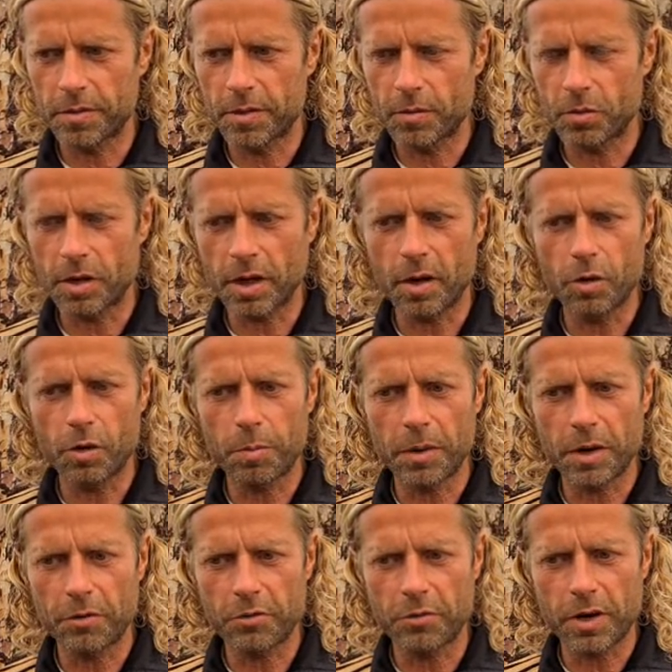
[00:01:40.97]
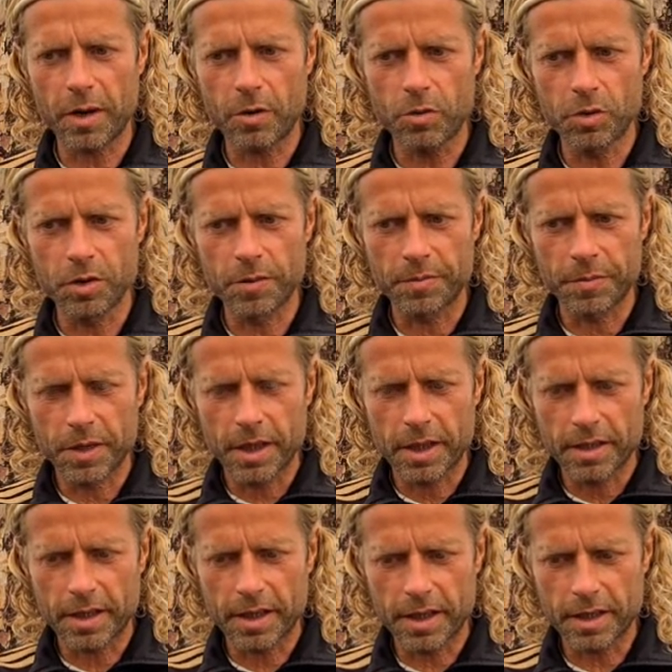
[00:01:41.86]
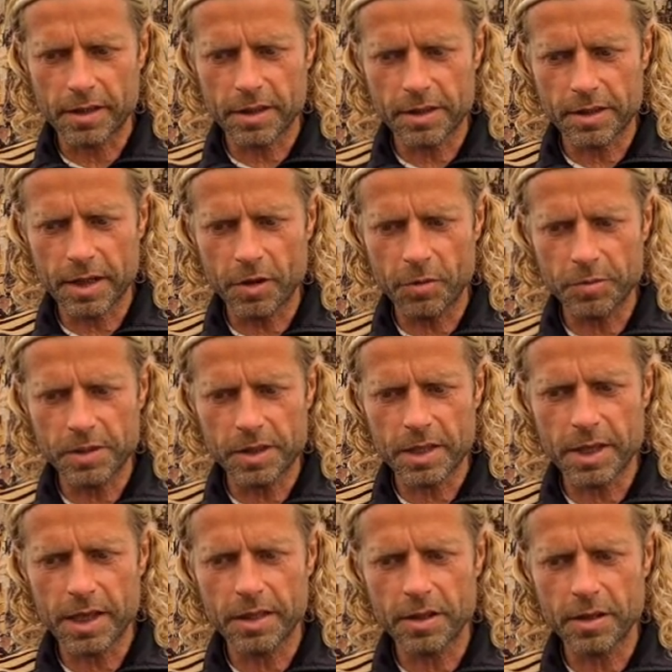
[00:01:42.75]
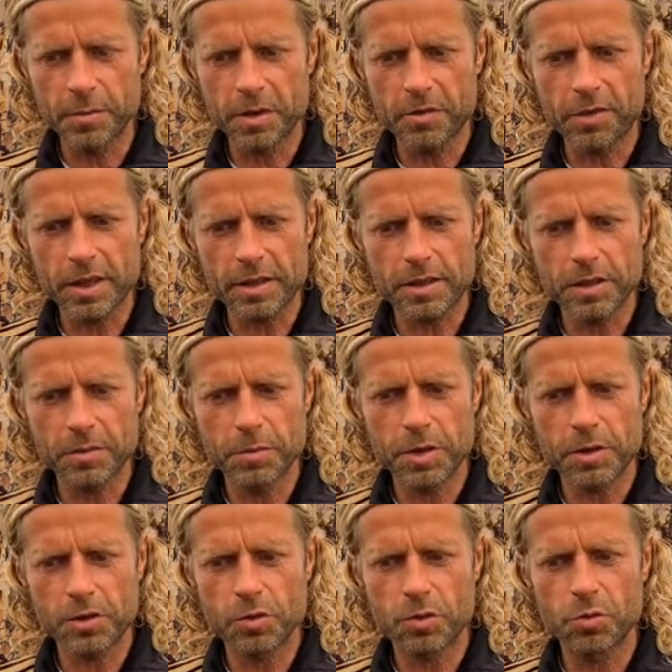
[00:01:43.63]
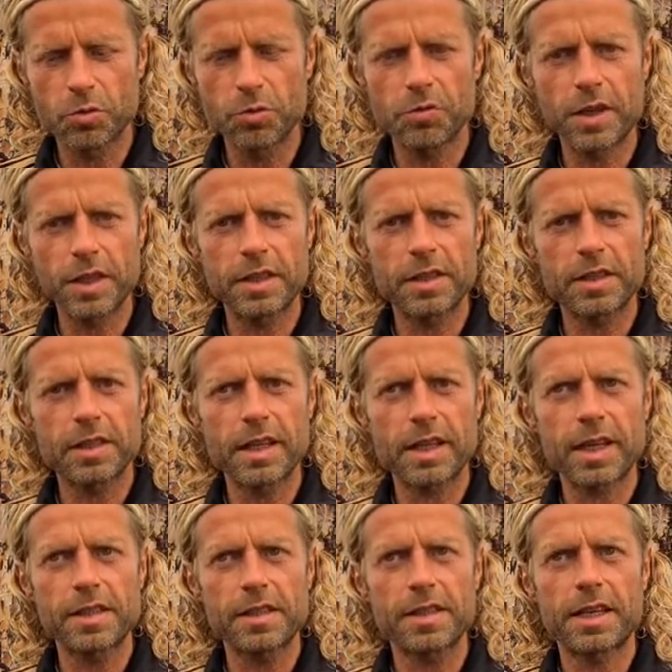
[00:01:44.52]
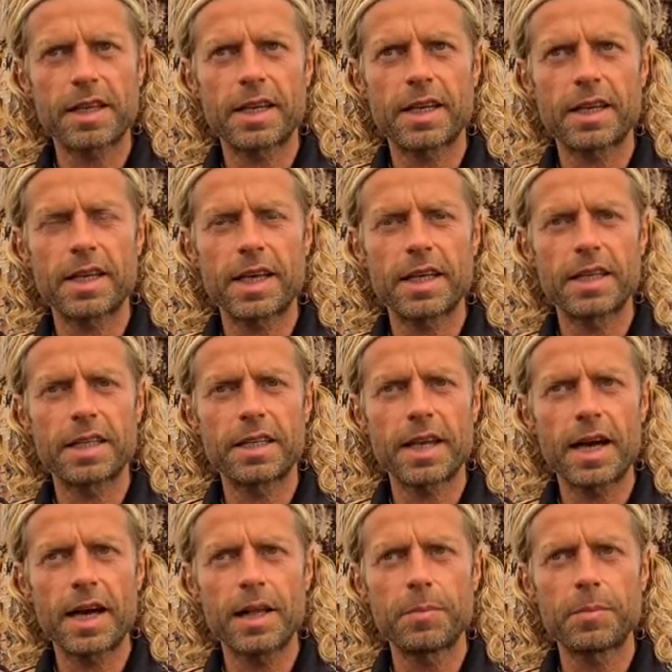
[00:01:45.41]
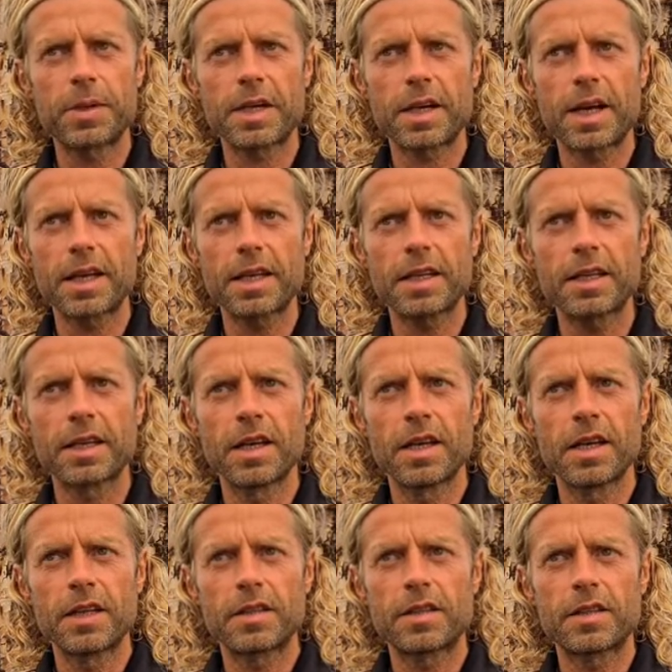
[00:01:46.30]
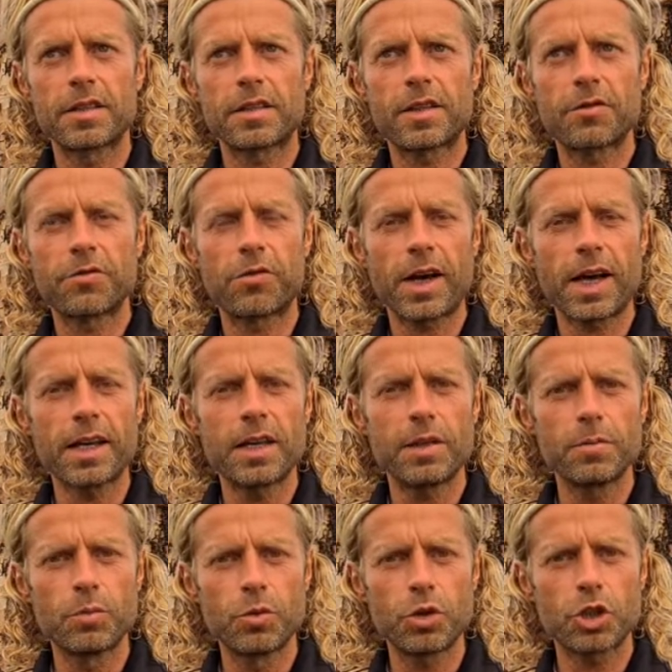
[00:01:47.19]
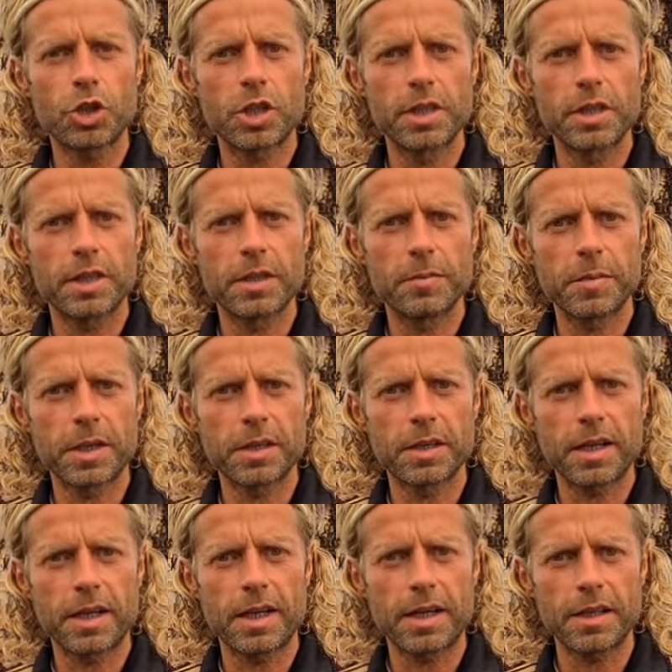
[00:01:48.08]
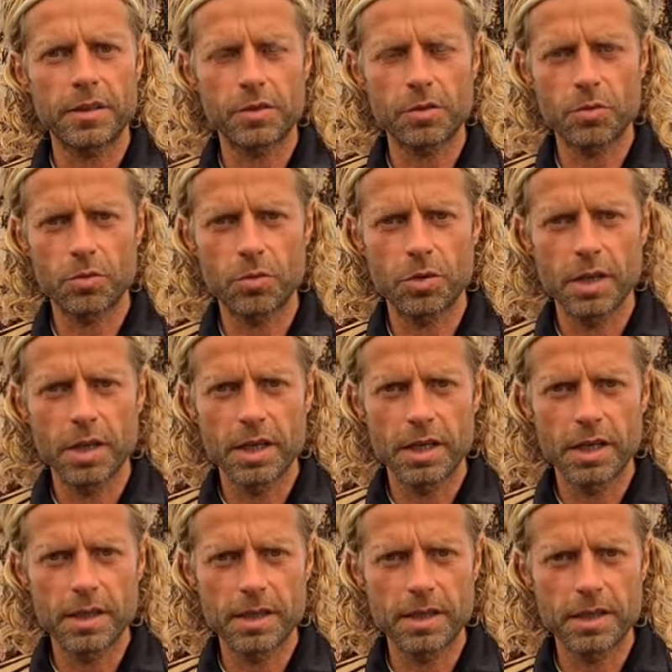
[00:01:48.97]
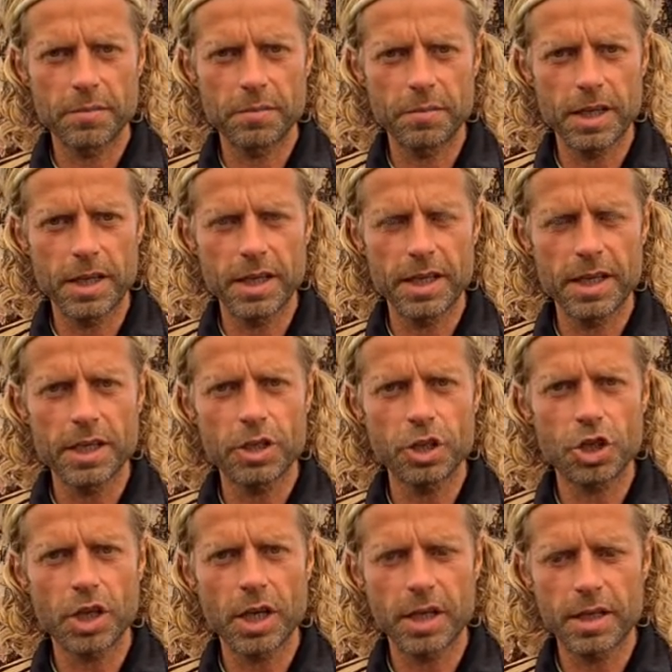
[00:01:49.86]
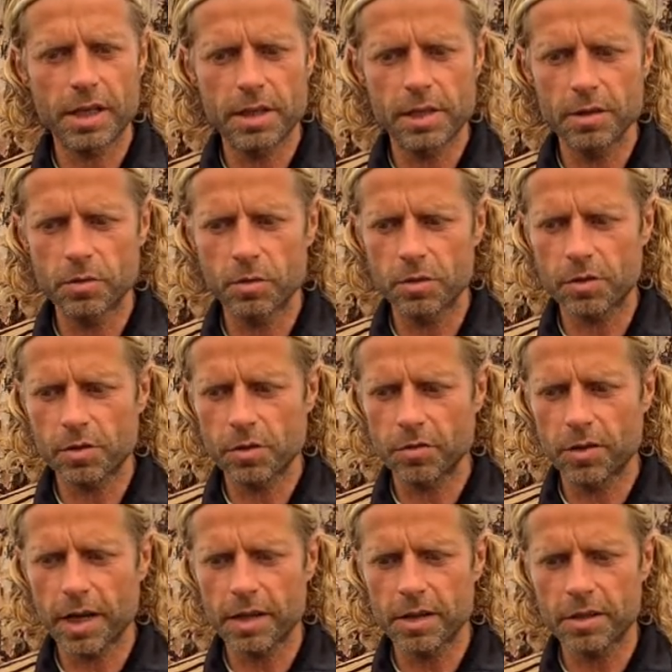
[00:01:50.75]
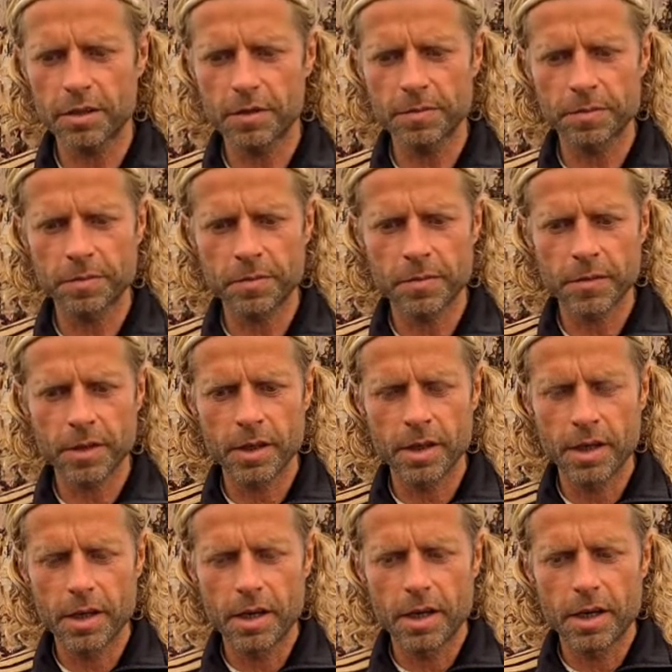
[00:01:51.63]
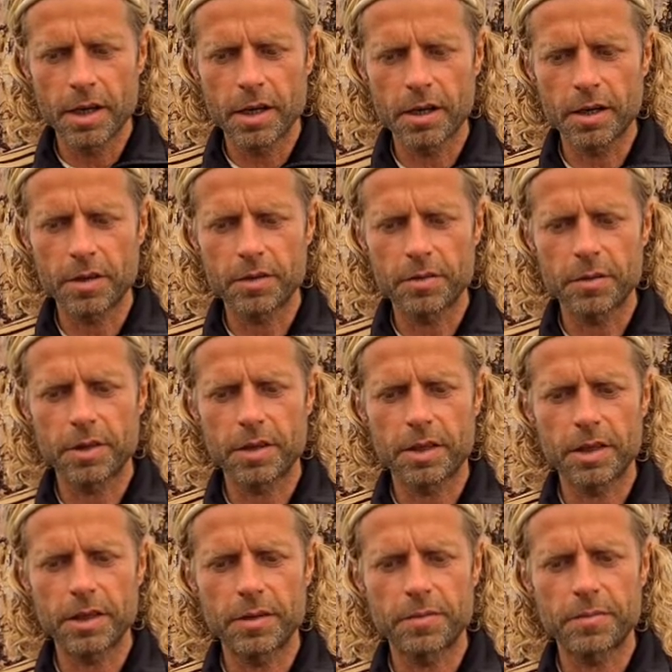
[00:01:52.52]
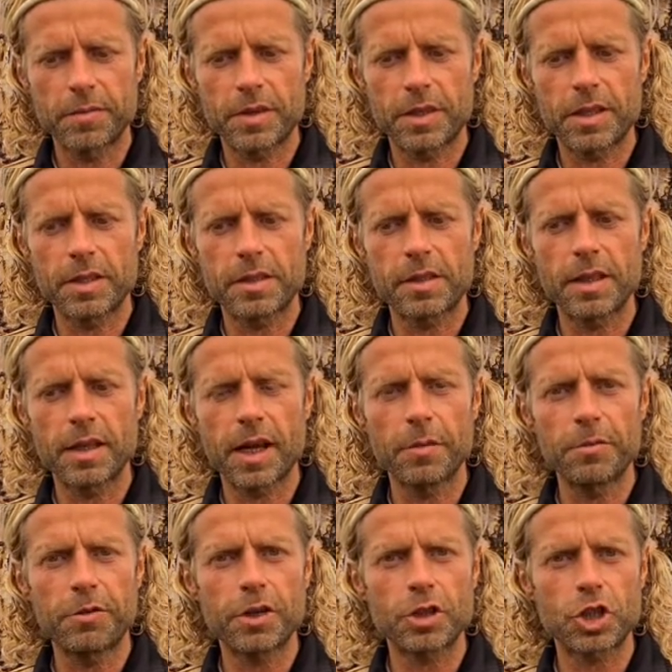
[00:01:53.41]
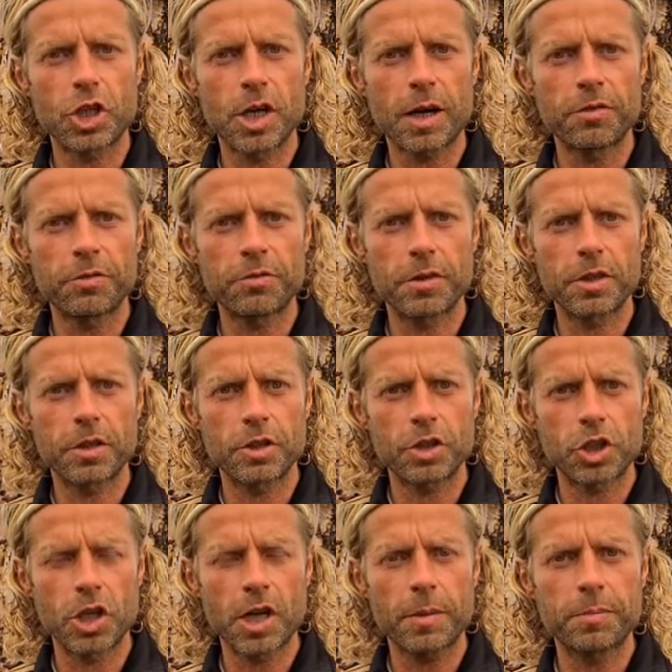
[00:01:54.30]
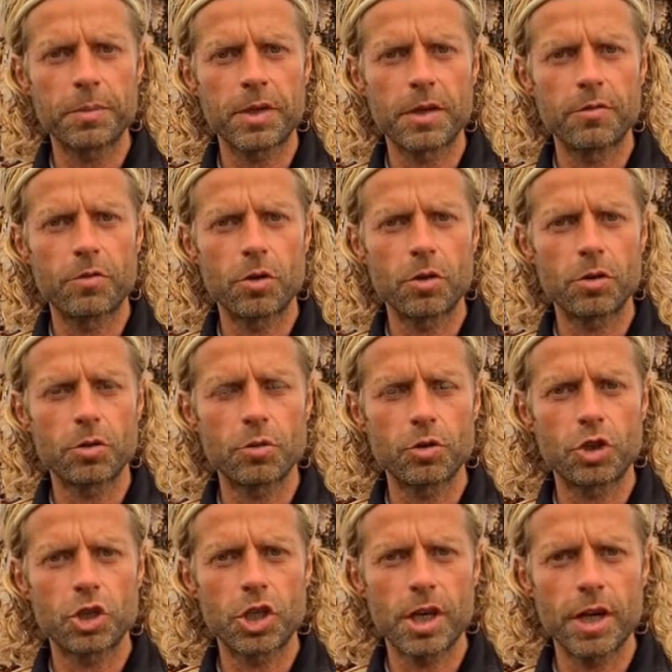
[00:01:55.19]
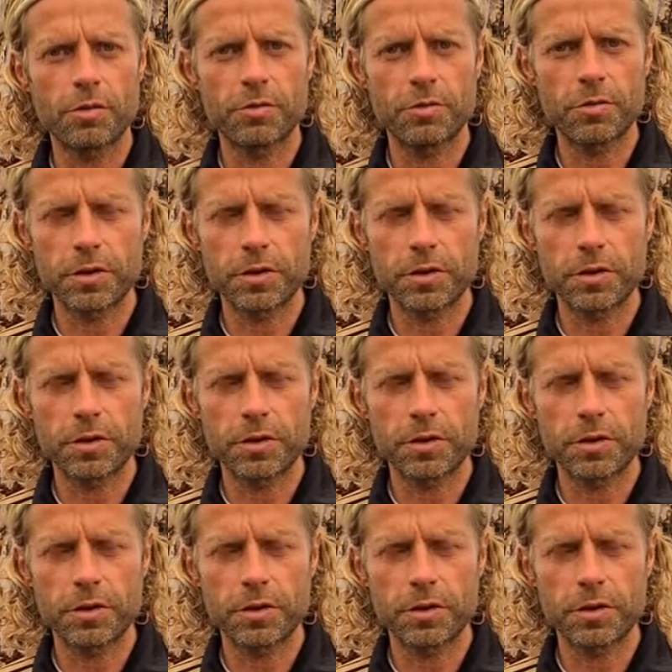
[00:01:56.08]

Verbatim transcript: oder auch bei Frauen, dann hat es hauptsächlich halt immer was damit zu tun, weil dieser ganze Genitalbereich, diese feinen Muskeln, die man da hat, so in den Innenschenkeln und so weiter, äh, die, die sind einfach schlaff, schlapp geworden und schlaff.